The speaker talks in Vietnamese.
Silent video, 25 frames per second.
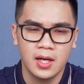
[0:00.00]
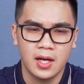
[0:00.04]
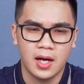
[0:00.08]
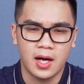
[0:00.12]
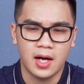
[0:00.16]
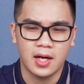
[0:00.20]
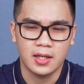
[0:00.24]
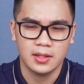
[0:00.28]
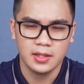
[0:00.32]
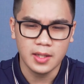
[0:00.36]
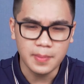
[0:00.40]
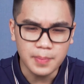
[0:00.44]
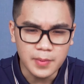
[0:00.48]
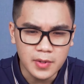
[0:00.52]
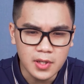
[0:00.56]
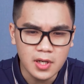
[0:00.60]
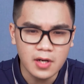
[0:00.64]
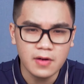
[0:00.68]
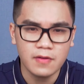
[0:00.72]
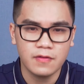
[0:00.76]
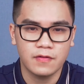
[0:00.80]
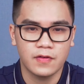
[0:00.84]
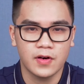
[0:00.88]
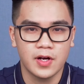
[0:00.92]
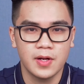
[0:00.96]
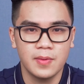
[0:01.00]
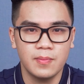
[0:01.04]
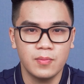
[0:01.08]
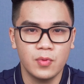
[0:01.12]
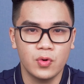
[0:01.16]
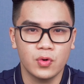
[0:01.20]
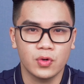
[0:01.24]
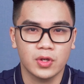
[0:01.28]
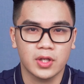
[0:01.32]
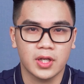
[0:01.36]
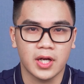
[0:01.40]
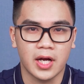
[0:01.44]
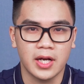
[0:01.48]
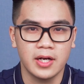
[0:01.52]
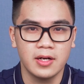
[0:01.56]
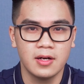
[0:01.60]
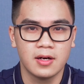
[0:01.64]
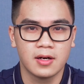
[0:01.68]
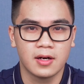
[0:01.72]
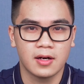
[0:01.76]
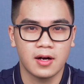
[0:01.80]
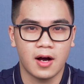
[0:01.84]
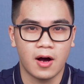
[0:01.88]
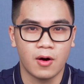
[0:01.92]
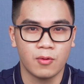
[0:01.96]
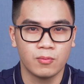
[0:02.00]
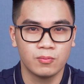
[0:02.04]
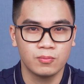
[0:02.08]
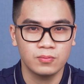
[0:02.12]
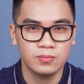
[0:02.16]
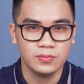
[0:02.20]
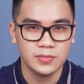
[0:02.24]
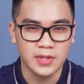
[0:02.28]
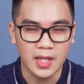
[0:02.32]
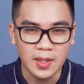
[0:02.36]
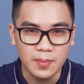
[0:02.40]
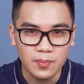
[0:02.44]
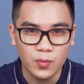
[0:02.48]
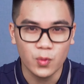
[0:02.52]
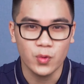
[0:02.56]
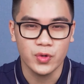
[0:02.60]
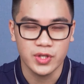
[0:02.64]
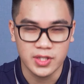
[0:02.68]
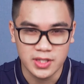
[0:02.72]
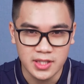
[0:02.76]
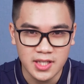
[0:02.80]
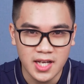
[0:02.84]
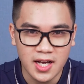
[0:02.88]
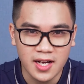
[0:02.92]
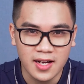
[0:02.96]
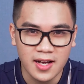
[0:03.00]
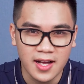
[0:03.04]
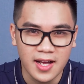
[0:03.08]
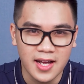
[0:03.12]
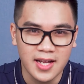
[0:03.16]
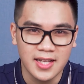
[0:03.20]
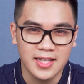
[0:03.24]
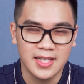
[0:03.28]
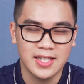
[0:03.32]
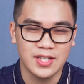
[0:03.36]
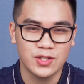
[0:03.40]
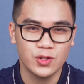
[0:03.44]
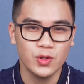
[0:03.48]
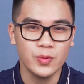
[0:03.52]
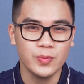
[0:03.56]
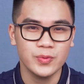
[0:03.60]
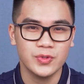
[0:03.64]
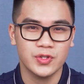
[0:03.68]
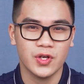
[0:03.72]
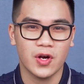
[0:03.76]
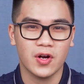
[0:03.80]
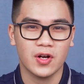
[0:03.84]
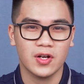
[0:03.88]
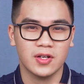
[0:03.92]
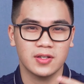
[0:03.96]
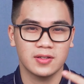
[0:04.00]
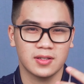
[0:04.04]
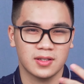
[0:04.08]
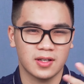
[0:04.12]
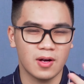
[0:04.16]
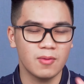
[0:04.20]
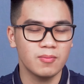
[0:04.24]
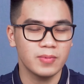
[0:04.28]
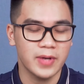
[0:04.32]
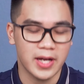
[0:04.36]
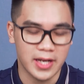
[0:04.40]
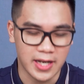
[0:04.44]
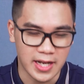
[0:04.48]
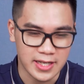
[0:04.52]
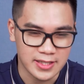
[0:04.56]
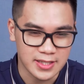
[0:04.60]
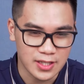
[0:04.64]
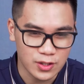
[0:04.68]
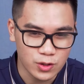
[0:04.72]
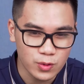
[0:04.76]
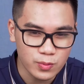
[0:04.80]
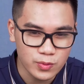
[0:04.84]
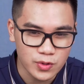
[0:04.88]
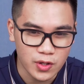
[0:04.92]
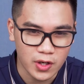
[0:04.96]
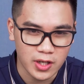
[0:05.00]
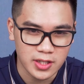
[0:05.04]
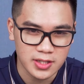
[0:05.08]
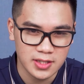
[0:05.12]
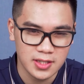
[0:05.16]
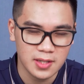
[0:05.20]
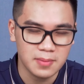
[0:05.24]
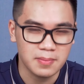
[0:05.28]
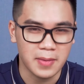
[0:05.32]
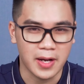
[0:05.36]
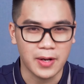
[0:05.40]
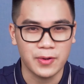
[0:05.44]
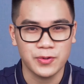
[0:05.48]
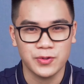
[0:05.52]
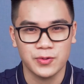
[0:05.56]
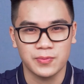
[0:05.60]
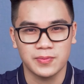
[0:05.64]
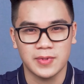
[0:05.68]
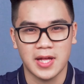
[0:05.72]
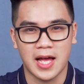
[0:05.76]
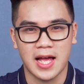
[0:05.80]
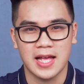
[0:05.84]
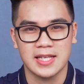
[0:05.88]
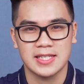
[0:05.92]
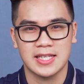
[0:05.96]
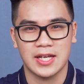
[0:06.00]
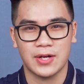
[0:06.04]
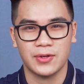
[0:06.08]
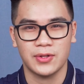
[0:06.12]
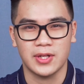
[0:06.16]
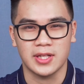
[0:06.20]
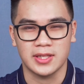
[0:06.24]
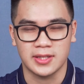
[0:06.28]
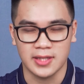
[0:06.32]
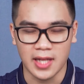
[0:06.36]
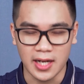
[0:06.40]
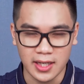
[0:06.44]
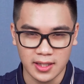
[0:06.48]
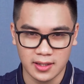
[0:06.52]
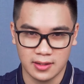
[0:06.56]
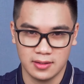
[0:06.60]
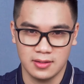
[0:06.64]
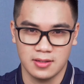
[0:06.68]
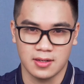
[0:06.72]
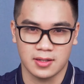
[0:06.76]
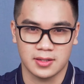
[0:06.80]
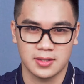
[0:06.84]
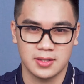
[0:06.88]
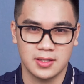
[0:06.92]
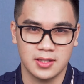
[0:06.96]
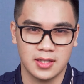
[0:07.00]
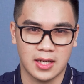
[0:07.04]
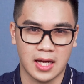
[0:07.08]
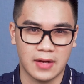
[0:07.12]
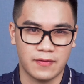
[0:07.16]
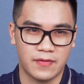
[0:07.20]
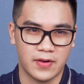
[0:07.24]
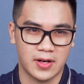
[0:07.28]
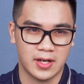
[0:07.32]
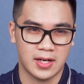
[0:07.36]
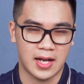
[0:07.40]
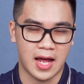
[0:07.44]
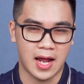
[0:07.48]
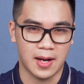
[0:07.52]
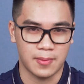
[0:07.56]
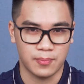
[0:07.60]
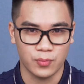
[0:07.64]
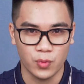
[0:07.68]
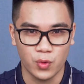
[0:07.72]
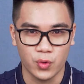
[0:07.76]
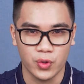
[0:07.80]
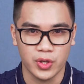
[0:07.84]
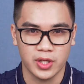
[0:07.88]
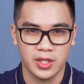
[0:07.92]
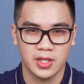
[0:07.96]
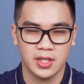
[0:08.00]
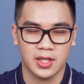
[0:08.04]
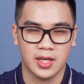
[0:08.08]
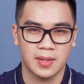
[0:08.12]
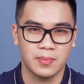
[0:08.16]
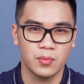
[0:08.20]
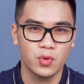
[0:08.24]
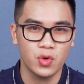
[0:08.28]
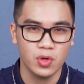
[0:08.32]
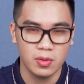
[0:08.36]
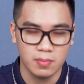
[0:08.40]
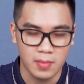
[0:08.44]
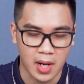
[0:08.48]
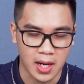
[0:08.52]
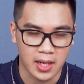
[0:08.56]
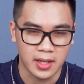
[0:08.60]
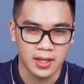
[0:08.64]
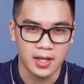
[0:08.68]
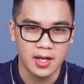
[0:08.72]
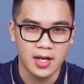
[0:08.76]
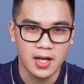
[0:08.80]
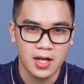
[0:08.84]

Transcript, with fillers: à, tiếp nữa với một cái đường ống tách bụi riêng thì giúp cho công nghệ này sẽ giúp cho cái chiếc máy của chúng ta sẽ có thể tách được những cái phần hạt bụi những cái bụi bẩn